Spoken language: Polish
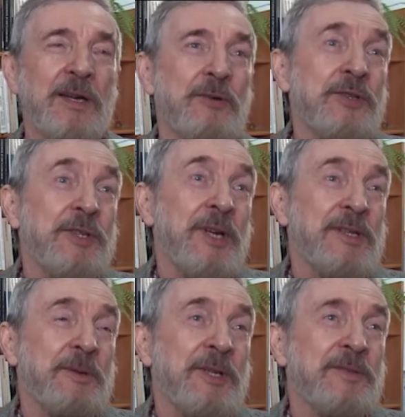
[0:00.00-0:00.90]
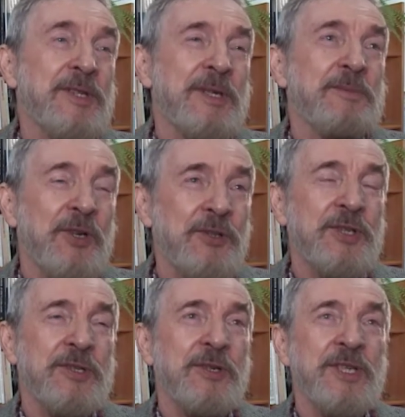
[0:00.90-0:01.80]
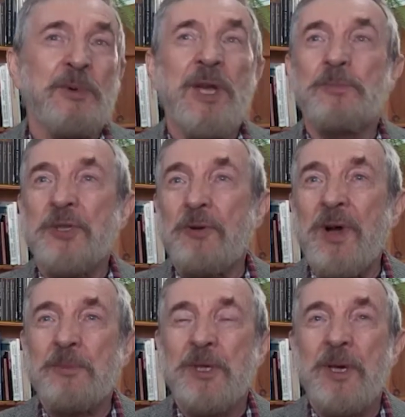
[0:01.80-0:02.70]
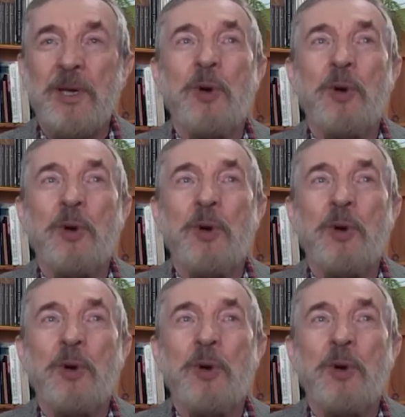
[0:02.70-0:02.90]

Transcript: łączy nas przede wszystkim coś, co jest ponad podziałami,